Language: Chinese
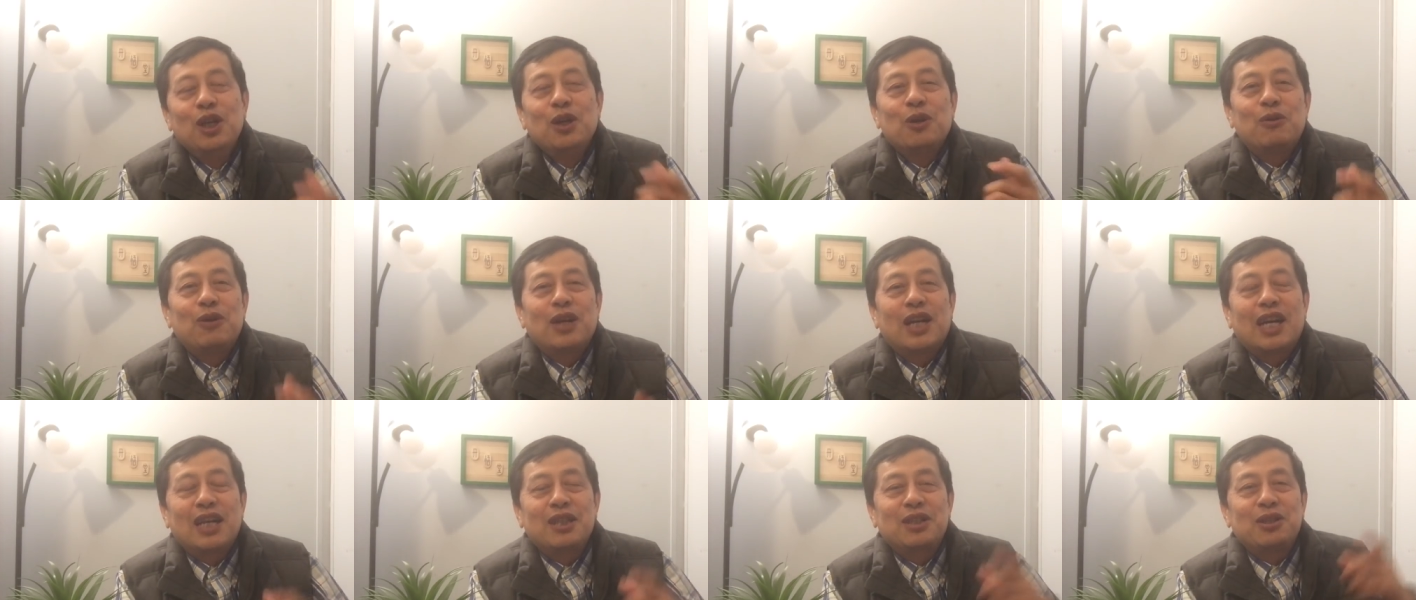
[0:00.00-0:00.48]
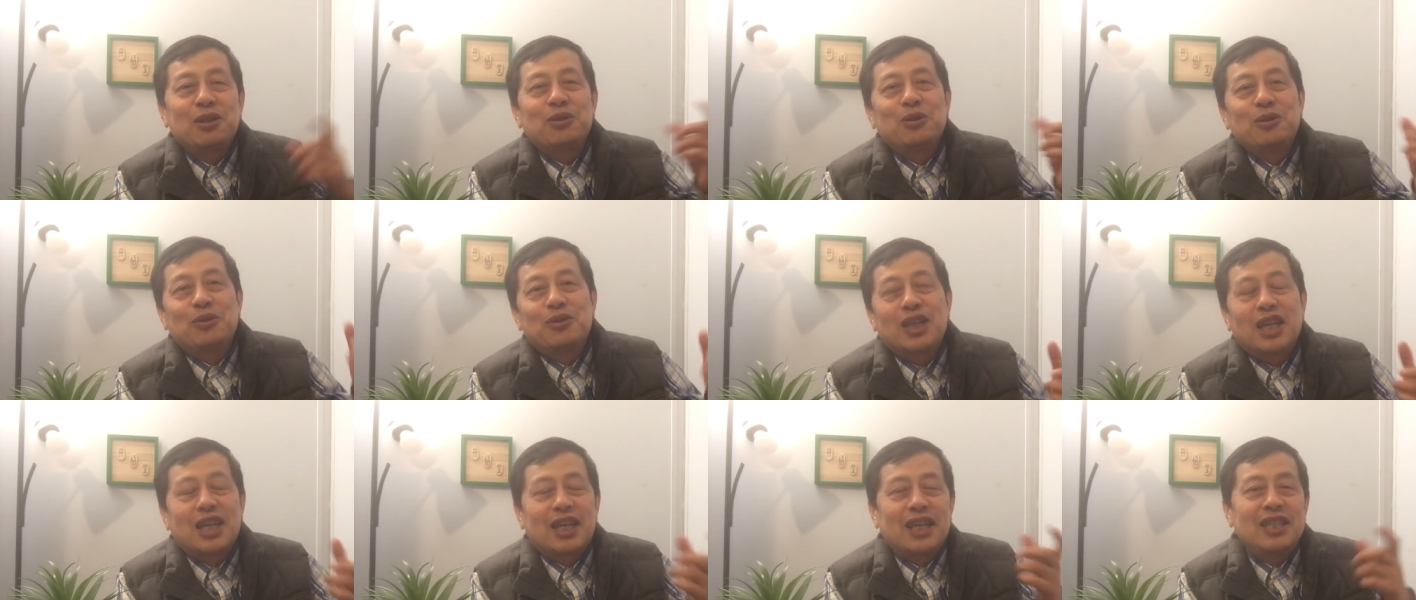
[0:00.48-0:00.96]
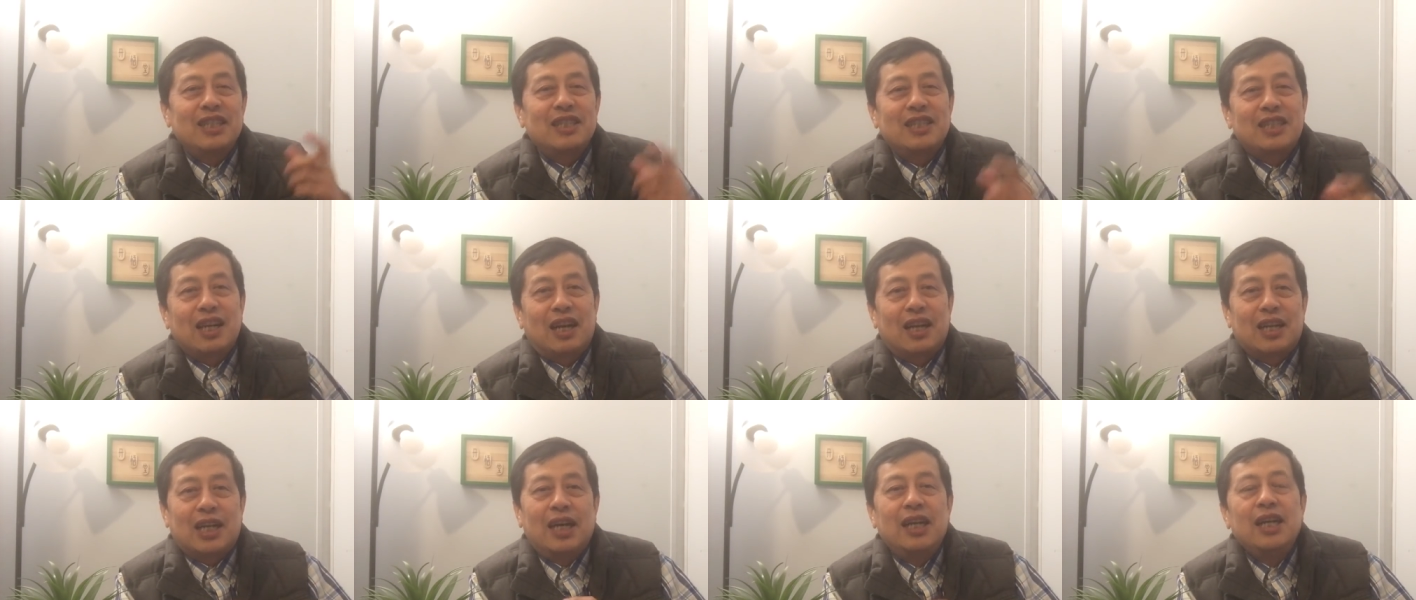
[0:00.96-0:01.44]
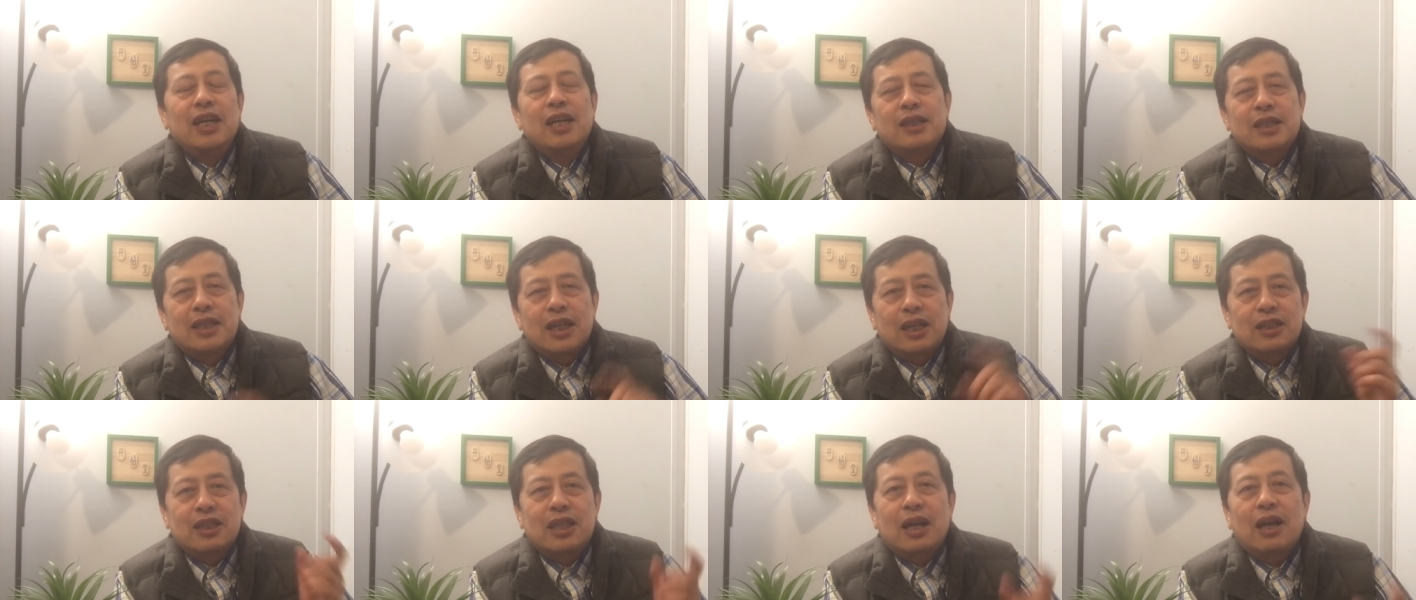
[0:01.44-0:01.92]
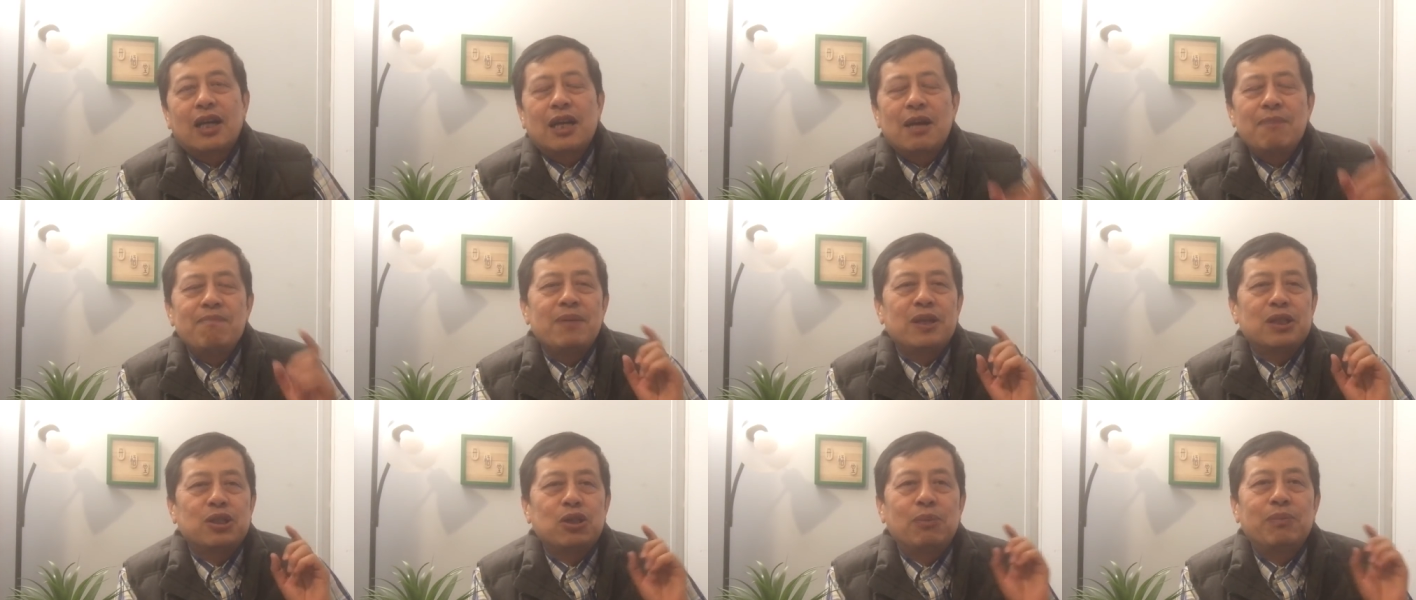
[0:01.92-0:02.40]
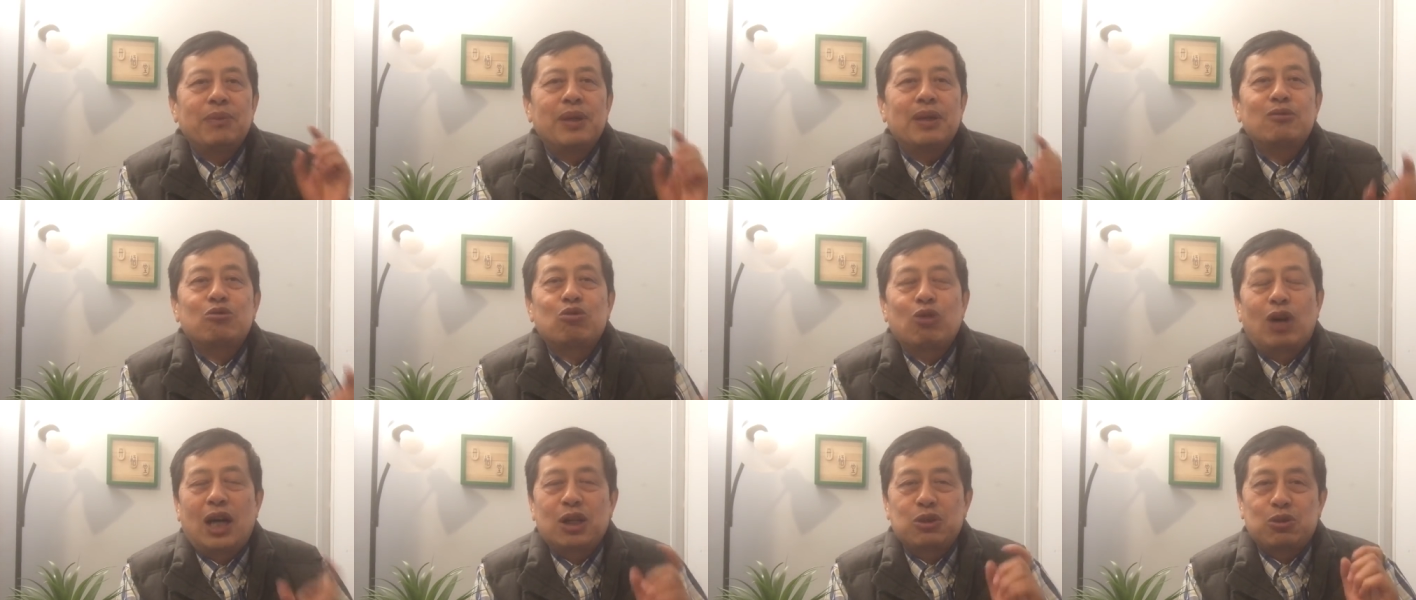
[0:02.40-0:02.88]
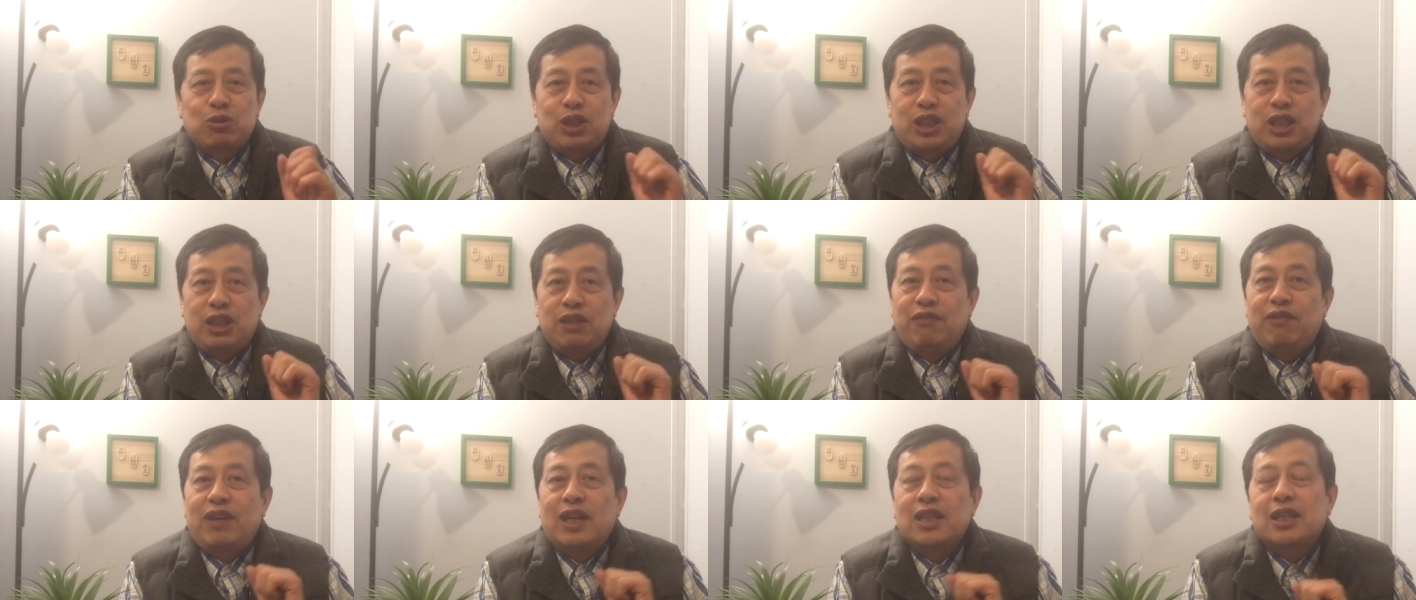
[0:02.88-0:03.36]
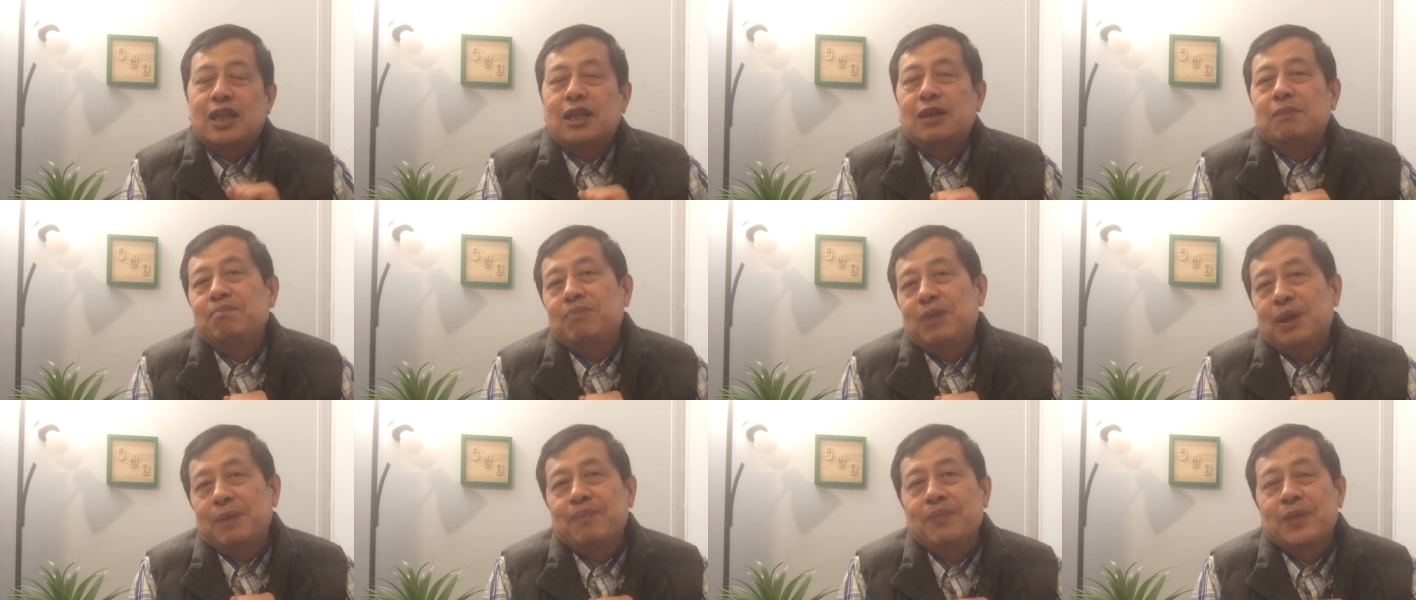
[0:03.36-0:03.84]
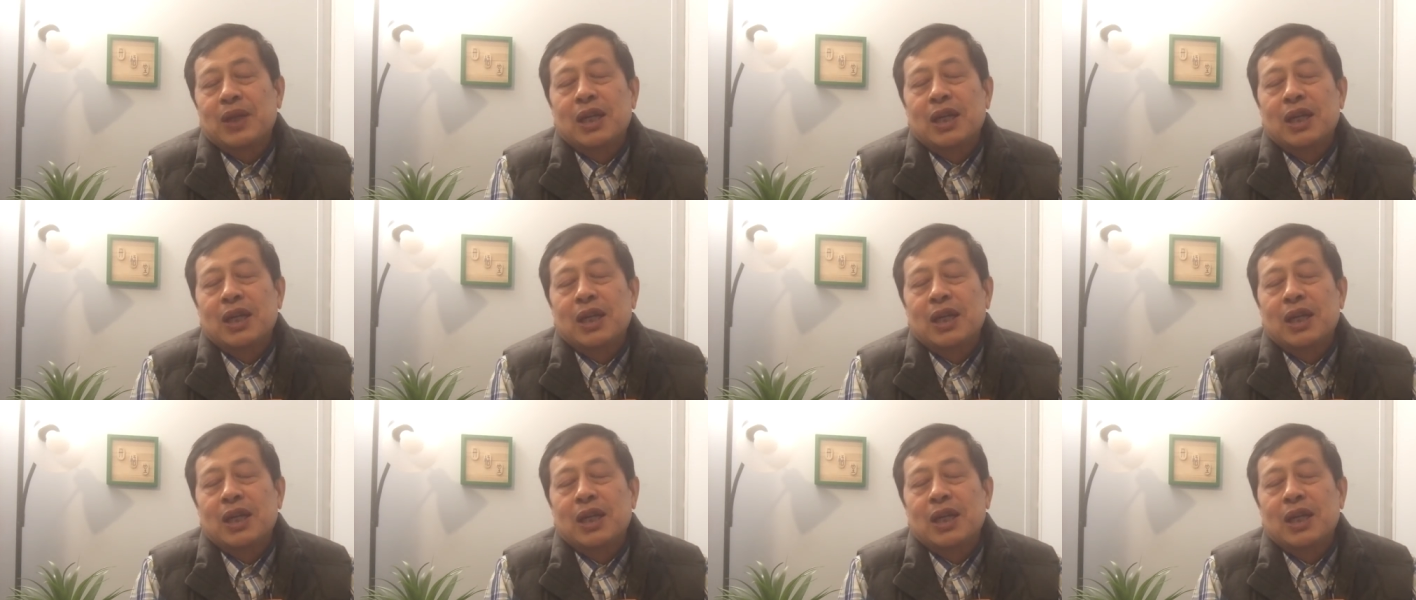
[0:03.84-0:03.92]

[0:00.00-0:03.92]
回来就用那个印象来，但是他根本就没抓住西方的根本。